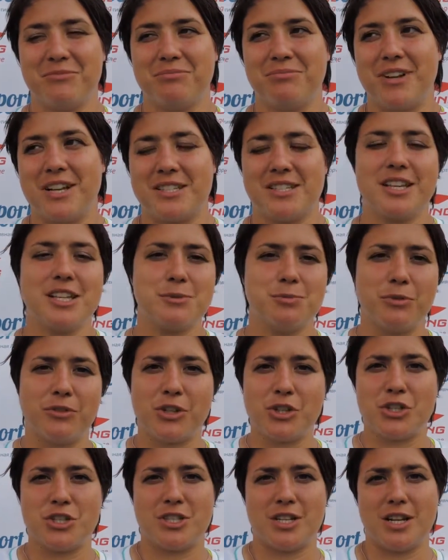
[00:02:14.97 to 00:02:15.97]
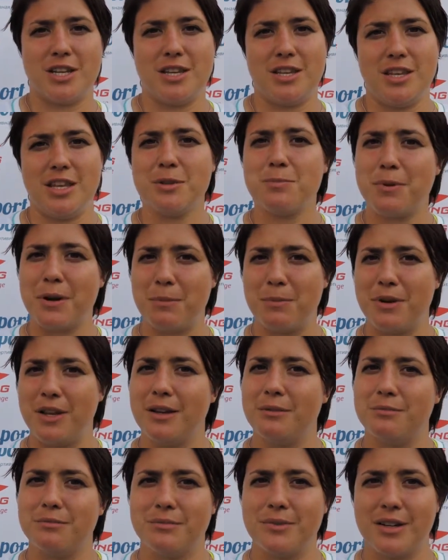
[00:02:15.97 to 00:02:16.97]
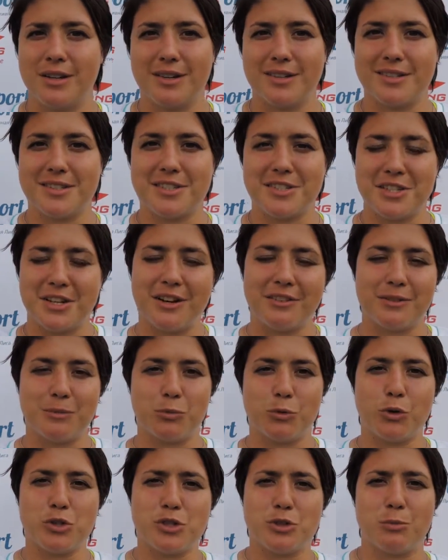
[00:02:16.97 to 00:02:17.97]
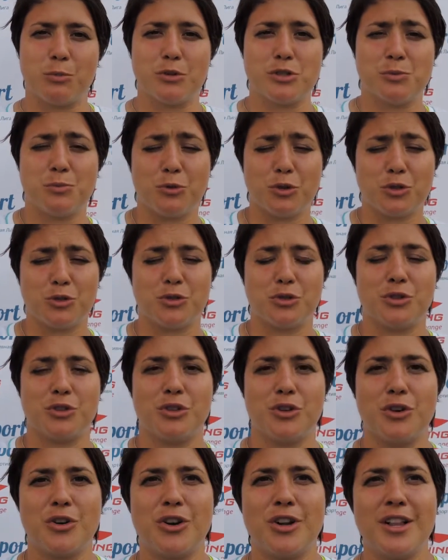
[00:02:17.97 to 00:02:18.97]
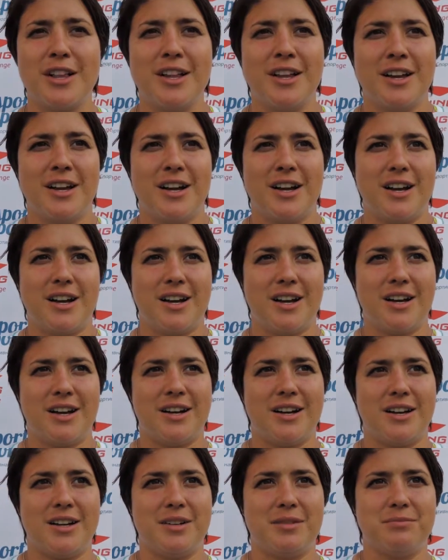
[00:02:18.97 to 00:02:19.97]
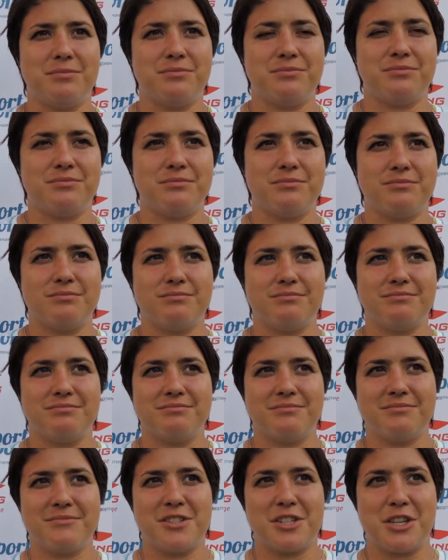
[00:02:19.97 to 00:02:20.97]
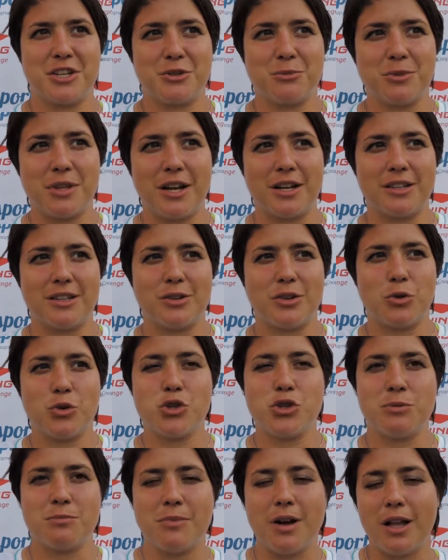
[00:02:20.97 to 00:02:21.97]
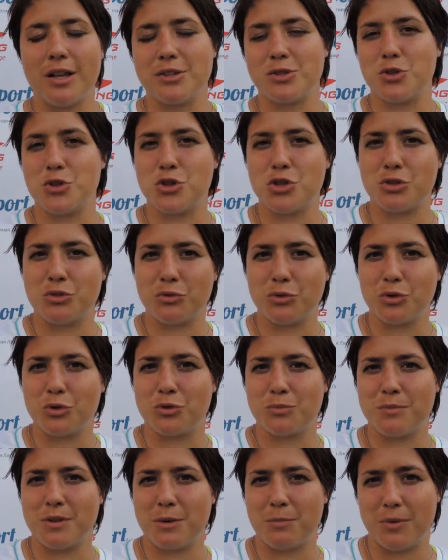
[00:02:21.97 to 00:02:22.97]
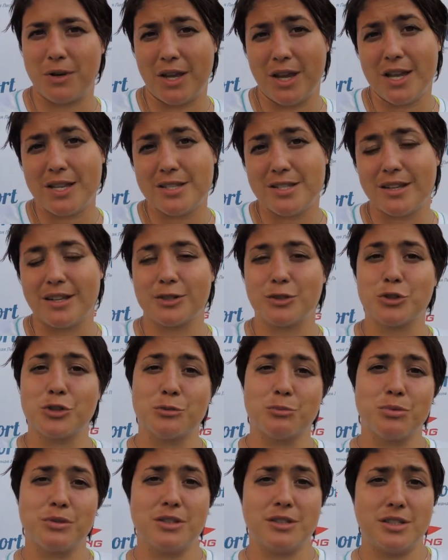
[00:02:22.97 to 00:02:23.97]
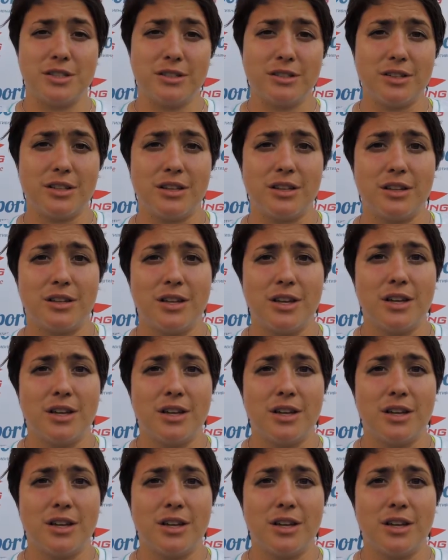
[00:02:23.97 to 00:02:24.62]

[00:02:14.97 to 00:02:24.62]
казалось бы, в нашей стране нет проблем а, с равным доступом к спорту, но а, скажем так, очень мало существует мероприятий, которые бы делали